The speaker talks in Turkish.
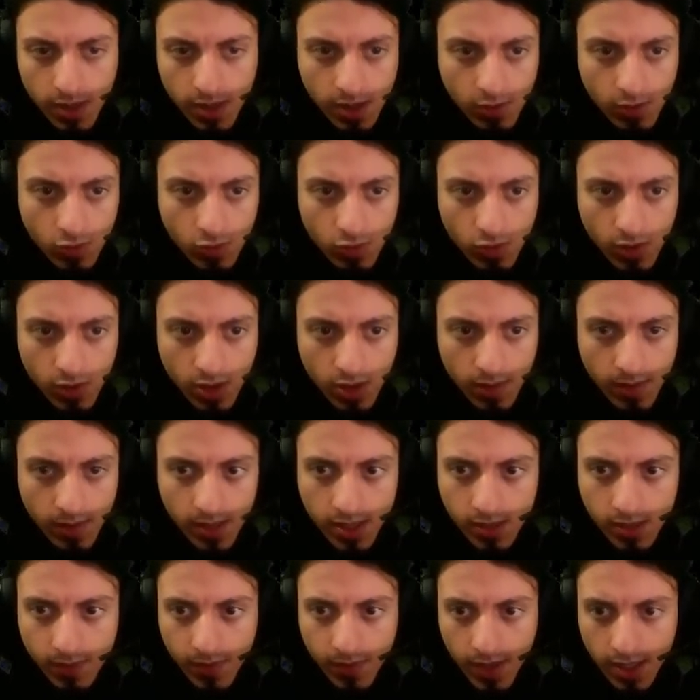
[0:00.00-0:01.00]

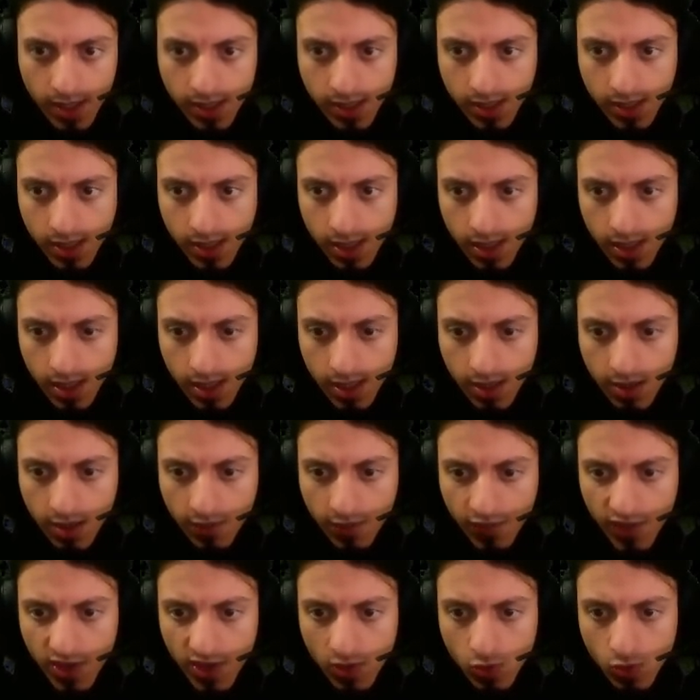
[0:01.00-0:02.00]
kullanabiliriz. Birazcık daha hani
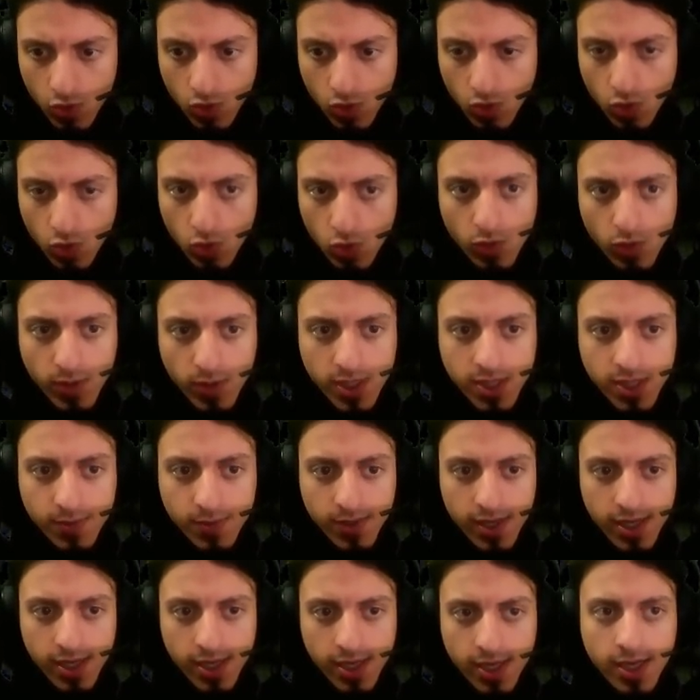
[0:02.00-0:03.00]
kafayı gö götü başı
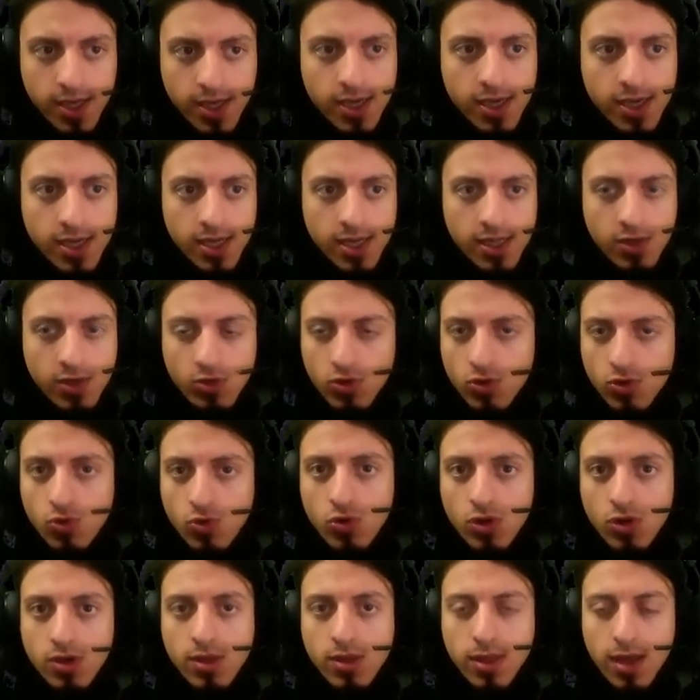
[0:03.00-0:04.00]
bir
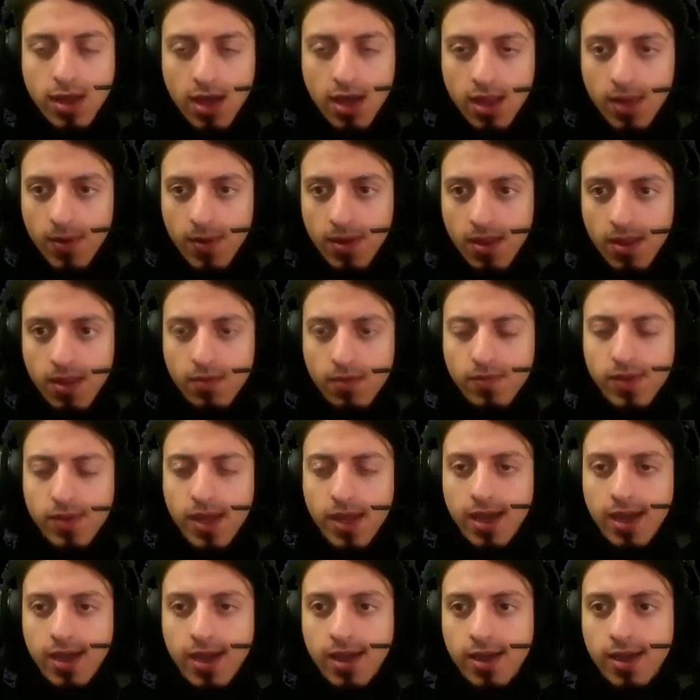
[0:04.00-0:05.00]
sağlam alalım da.